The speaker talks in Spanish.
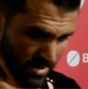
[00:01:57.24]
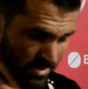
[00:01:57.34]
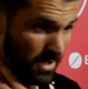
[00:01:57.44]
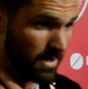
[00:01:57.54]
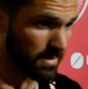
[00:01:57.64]

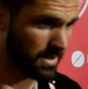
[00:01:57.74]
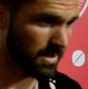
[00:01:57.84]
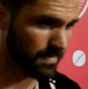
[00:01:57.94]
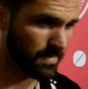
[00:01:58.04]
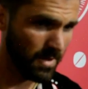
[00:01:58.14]
Sí, sí.
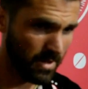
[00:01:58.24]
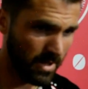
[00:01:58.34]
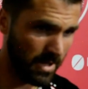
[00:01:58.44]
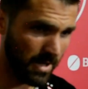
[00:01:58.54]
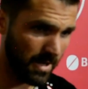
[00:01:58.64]

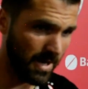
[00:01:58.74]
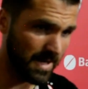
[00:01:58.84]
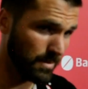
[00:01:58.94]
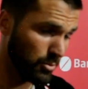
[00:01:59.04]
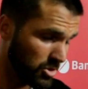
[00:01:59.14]
Eh, hace
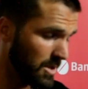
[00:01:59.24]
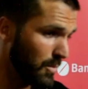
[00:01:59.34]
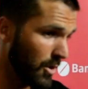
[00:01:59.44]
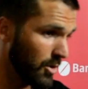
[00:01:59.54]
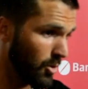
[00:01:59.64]
mucho tiempo que
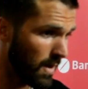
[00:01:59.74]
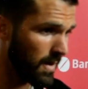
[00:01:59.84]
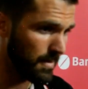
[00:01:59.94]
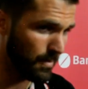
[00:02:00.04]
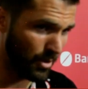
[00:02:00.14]
no jugaba,
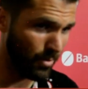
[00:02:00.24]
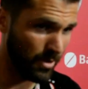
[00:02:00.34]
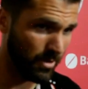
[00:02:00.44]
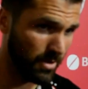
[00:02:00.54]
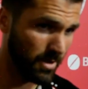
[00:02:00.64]
pero
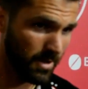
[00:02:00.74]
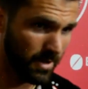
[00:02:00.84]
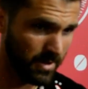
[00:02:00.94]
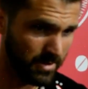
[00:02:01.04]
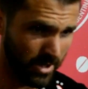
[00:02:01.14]
bueno,
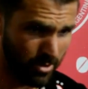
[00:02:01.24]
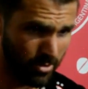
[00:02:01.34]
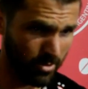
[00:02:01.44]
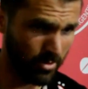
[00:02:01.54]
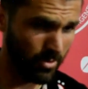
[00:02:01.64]
ya
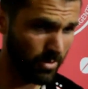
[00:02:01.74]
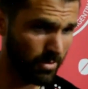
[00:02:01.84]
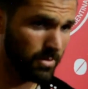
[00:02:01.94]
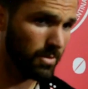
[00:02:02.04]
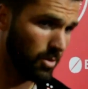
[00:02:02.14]

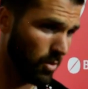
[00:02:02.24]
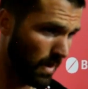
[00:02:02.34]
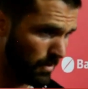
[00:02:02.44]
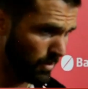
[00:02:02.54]
con, Juan